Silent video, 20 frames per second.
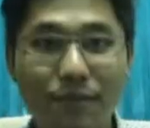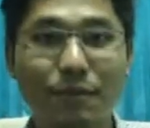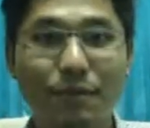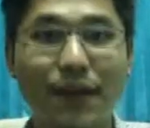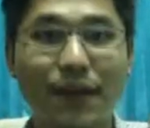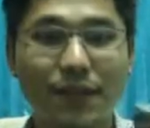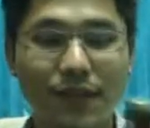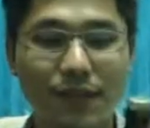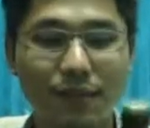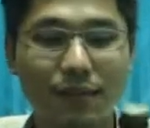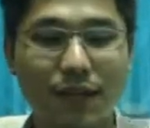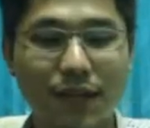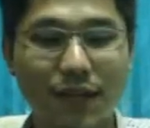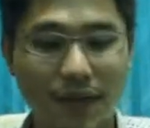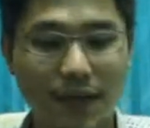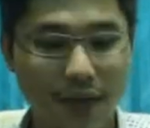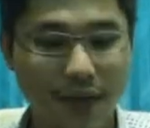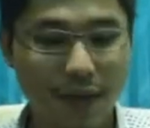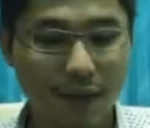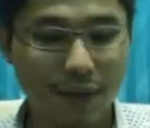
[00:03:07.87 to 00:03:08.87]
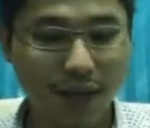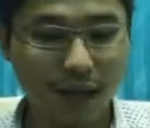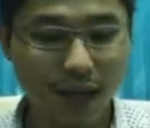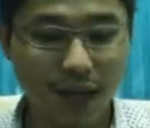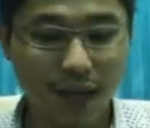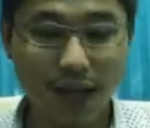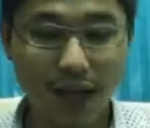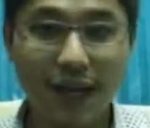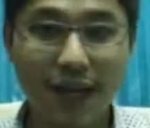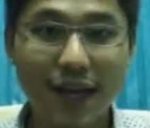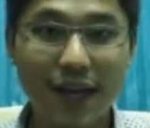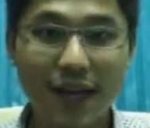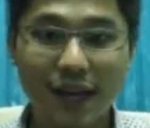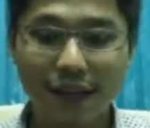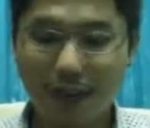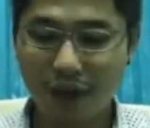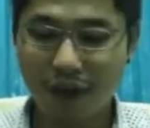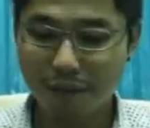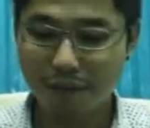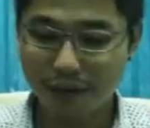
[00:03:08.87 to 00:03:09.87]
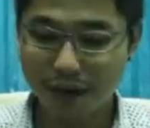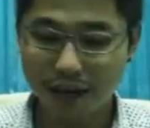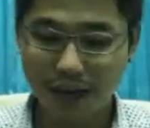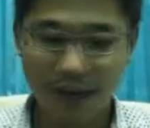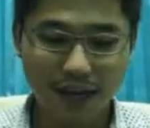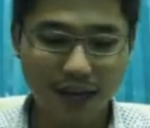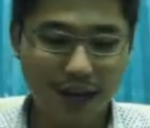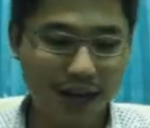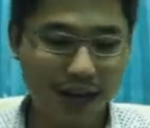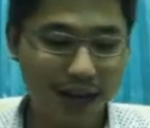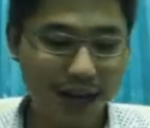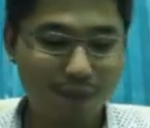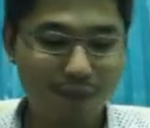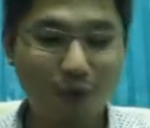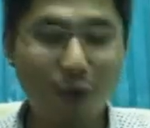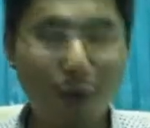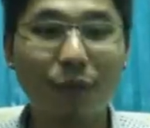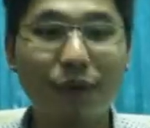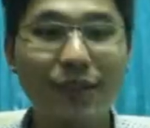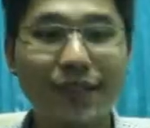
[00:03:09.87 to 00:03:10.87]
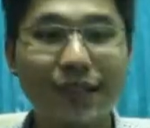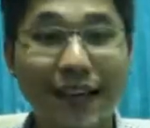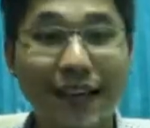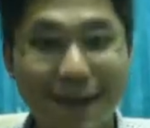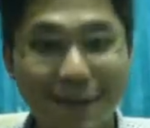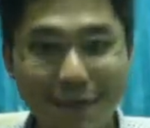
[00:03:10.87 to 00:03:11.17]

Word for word: บเปิดชิมกันเลยนะครับทีนี้ตอนเปิดเนี่ยนะครับผมว่าจะ